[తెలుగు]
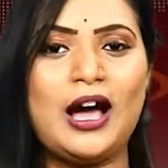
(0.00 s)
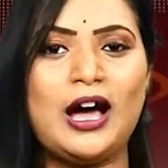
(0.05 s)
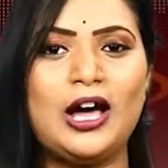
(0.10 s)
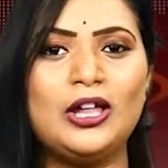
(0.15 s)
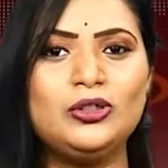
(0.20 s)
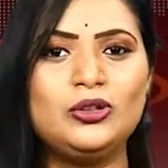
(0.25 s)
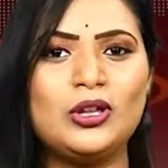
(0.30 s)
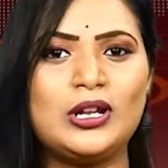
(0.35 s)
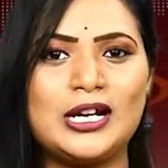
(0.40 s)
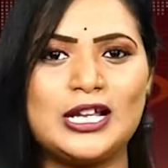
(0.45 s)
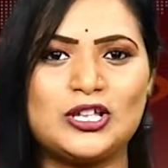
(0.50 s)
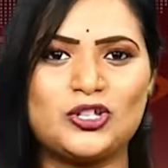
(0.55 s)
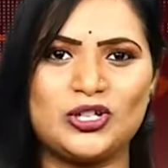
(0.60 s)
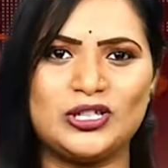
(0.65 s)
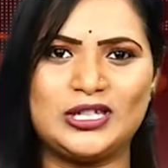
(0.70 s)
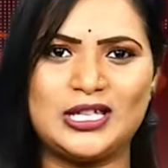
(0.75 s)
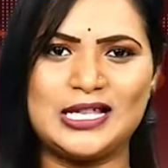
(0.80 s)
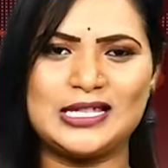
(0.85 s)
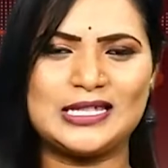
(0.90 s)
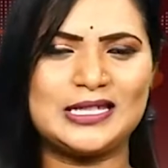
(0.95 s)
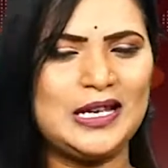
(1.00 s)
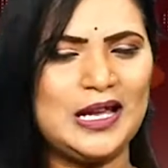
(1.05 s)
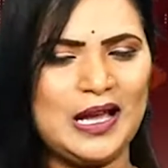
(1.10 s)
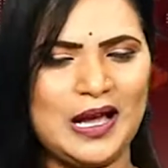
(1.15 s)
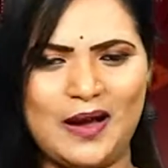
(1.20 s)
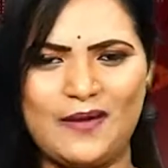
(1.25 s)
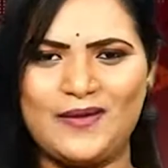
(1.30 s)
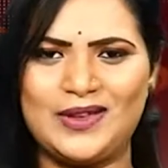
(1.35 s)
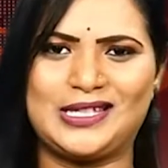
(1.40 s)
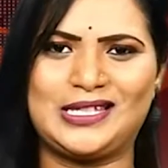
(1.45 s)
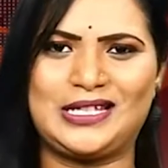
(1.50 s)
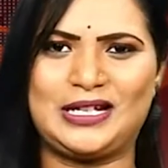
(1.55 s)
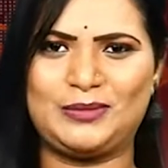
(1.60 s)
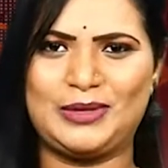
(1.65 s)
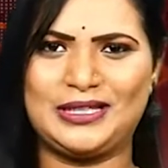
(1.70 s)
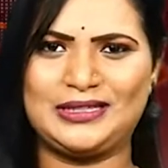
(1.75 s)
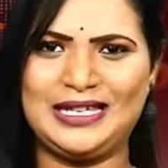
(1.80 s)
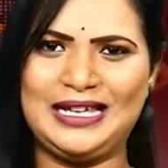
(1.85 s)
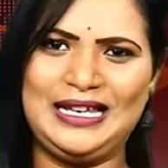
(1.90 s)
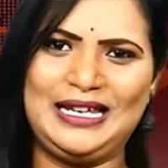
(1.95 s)
ఆందోళన చెందాల్సిన
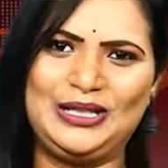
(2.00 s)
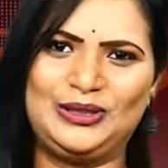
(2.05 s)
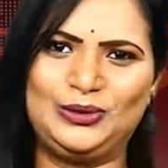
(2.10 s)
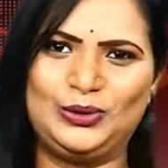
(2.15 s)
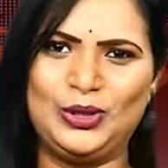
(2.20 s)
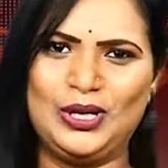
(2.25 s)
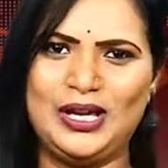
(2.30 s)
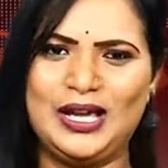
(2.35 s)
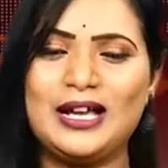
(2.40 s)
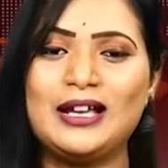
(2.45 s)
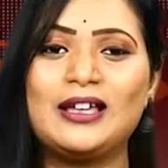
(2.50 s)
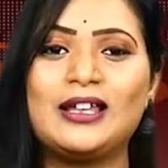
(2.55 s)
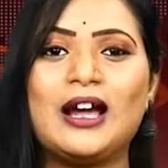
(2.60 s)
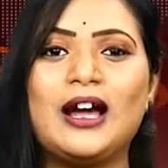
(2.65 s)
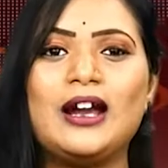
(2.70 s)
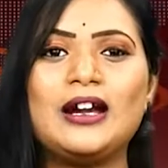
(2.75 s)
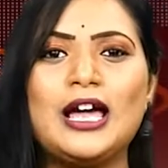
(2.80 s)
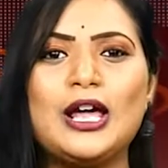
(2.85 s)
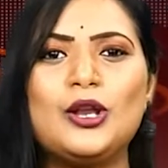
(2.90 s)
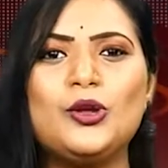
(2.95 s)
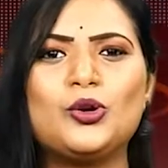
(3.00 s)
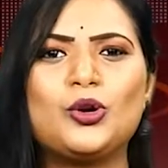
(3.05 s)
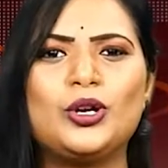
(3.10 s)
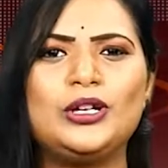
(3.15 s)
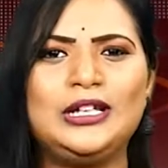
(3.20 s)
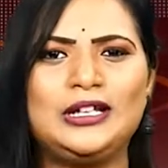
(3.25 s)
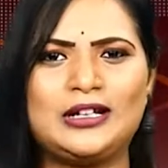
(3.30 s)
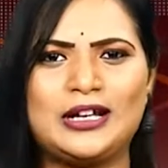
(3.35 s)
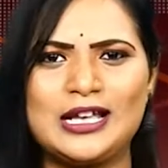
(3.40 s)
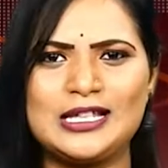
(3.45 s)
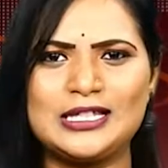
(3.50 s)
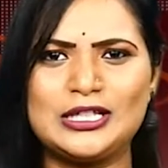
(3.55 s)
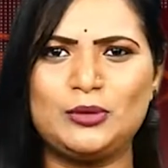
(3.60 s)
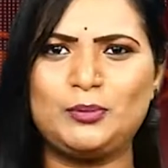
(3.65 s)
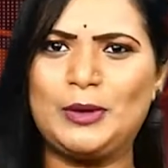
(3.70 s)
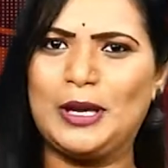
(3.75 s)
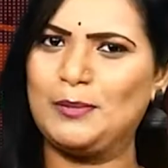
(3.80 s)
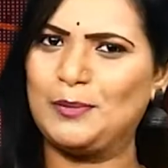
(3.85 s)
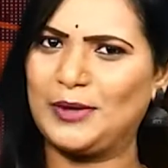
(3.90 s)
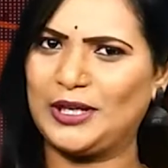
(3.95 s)
అవసరమైతే లేదు గ్రహణాలు కొన్ని
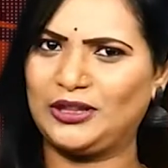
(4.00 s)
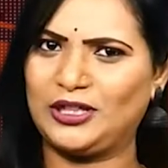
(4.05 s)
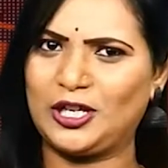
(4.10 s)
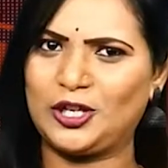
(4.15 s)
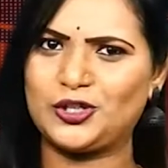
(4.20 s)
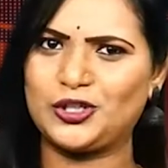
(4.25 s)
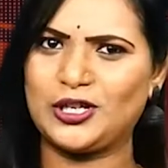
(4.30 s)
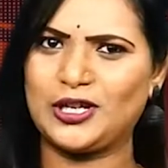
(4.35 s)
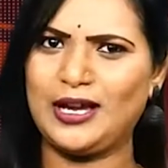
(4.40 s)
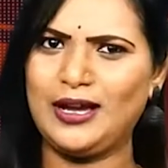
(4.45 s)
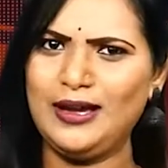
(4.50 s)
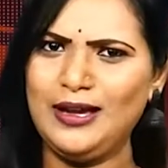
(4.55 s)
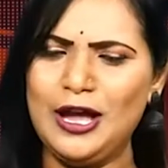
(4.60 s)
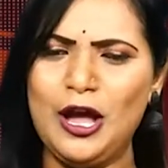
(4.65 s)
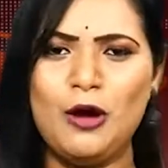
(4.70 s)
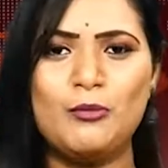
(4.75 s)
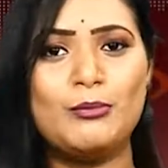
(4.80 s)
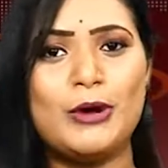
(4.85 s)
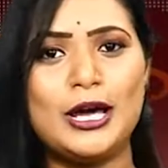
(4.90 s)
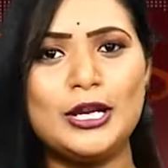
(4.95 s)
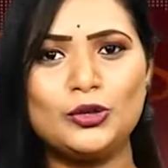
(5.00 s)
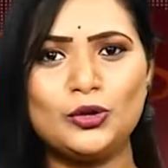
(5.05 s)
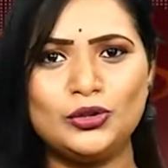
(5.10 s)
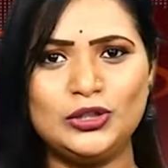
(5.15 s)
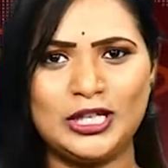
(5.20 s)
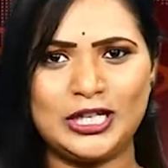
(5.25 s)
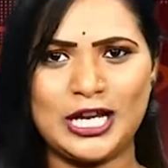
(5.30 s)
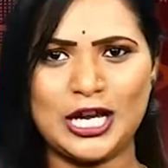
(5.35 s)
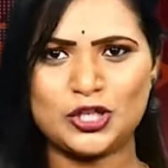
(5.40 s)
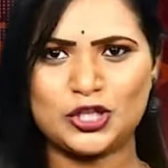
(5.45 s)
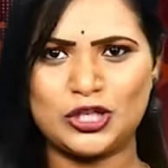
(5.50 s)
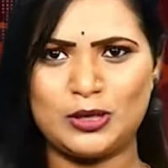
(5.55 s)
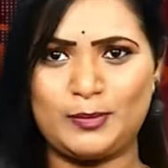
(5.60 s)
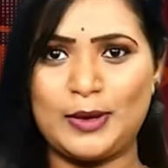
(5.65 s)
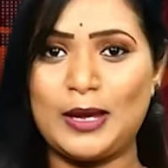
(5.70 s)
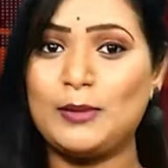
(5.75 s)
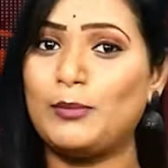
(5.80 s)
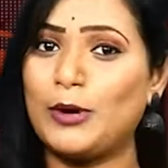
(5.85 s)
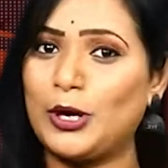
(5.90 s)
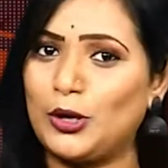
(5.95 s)
రాశులపై ప్రత్యక్షంగా మరికొన్ని
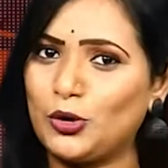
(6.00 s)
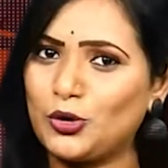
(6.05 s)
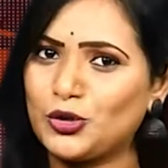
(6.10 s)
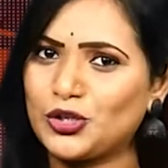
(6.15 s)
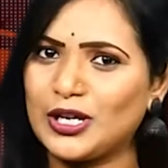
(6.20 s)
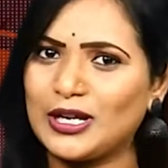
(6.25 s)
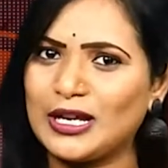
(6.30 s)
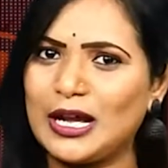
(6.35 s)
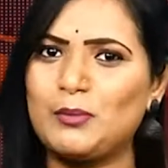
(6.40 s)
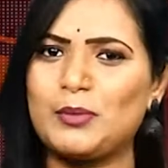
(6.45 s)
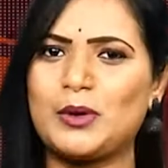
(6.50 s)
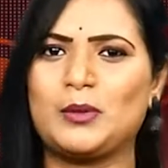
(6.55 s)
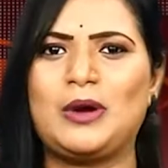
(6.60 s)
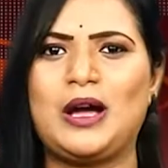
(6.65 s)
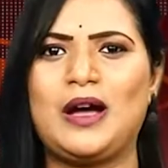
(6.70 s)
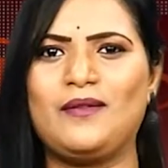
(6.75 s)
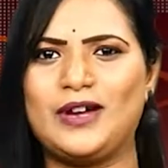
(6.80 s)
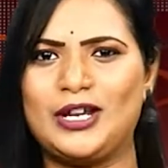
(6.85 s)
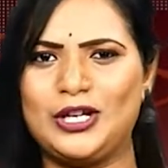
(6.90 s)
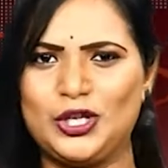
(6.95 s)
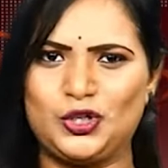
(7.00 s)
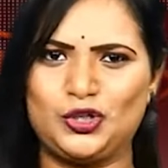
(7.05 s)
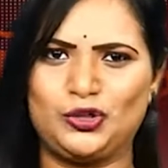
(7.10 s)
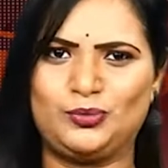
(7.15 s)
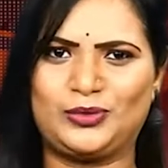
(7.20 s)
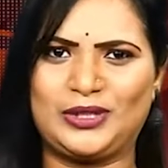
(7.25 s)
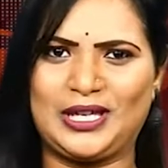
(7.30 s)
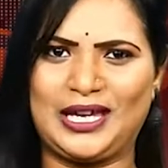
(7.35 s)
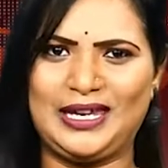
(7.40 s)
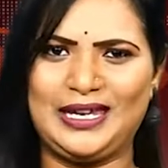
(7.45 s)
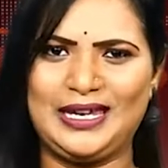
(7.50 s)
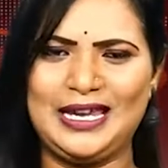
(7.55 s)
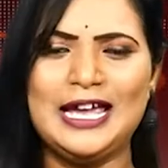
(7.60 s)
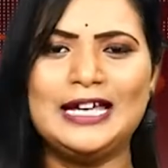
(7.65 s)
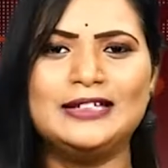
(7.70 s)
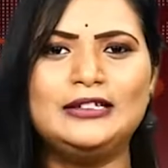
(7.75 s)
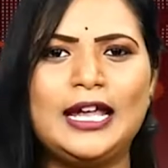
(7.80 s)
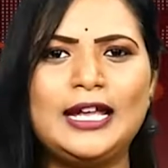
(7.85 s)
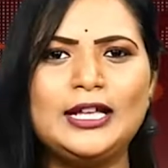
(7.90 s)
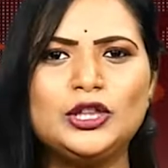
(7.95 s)
రాశులపై పరోక్షంగా ప్రభావాన్ని చూపుతాయి
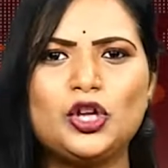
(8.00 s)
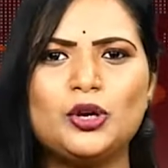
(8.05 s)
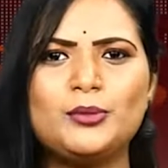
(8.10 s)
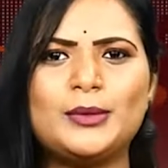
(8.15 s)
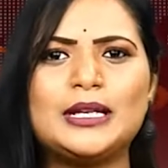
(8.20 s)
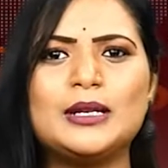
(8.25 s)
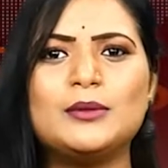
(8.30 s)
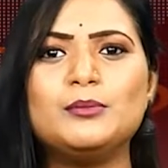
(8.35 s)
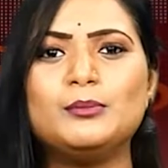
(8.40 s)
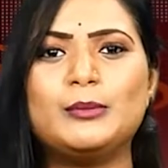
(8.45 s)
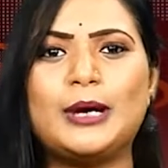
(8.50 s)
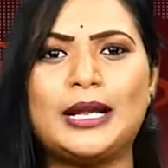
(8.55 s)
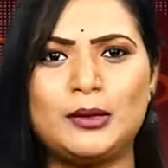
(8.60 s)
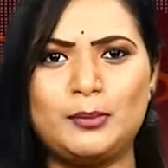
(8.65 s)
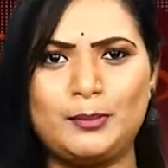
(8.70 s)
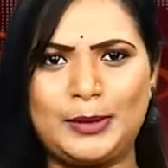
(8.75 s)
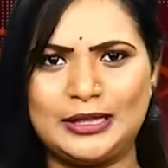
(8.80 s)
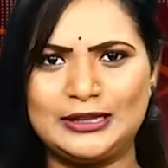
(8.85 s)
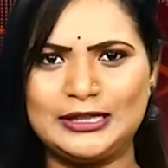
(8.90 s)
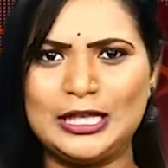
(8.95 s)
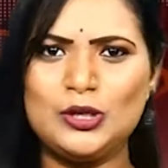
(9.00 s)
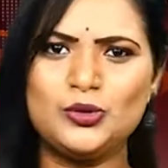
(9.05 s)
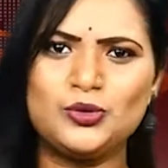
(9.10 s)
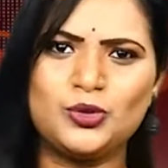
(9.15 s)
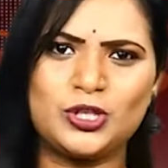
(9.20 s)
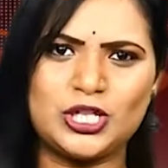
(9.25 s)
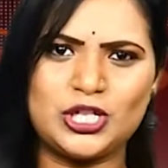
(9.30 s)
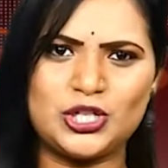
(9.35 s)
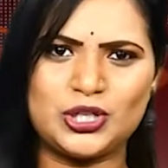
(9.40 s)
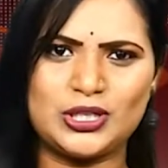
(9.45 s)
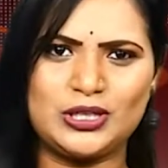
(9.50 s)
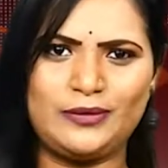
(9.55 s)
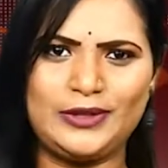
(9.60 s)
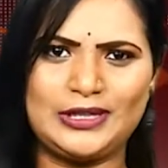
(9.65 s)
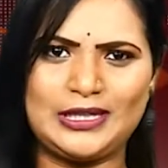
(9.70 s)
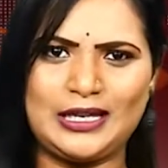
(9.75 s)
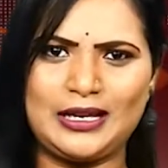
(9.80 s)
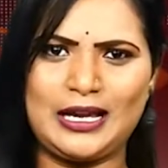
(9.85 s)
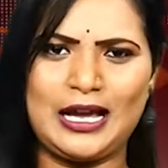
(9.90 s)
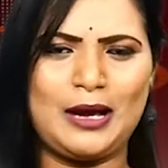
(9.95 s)
దీంతో మనం మన పెద్దలు సూచించిన
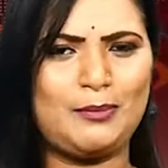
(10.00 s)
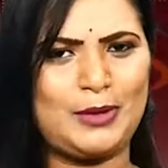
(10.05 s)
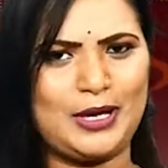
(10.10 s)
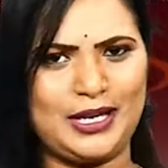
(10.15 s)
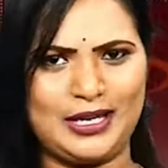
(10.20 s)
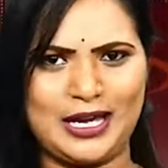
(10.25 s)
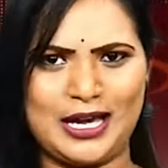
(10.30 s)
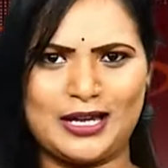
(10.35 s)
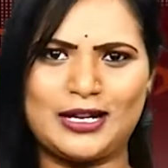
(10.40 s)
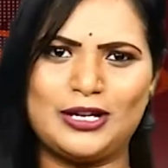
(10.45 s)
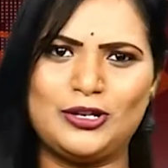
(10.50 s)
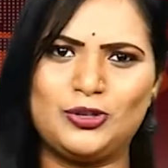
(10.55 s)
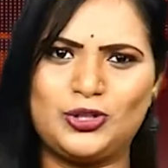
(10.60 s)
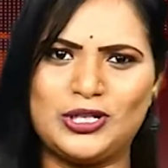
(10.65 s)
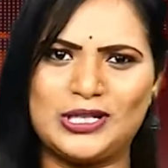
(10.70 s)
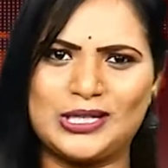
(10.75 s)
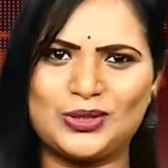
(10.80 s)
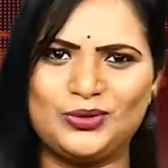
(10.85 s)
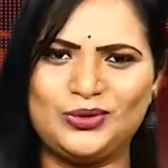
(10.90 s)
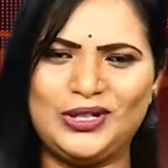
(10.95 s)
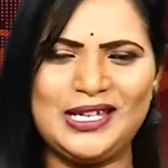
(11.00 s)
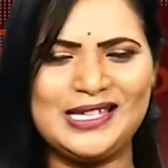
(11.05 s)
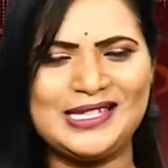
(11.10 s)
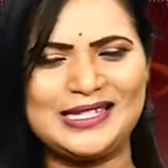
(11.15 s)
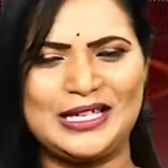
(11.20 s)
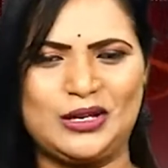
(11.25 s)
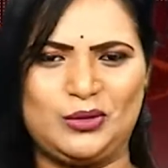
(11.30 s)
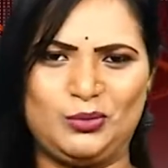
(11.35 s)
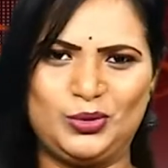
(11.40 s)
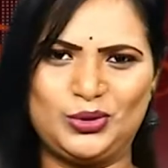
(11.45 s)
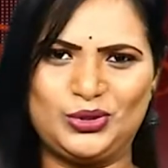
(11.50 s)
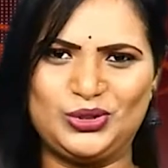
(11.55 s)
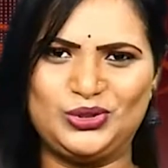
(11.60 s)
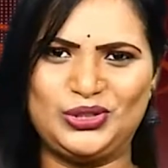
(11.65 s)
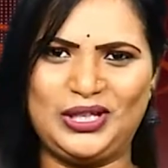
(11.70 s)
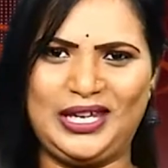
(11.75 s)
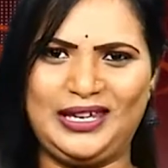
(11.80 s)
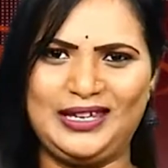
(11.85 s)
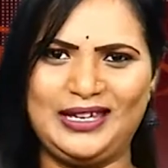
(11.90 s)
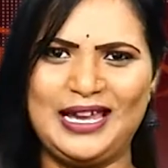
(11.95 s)
విధంగా పరిహారాలు చేసుకుంటే
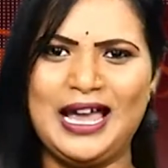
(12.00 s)
సరిపోతుంది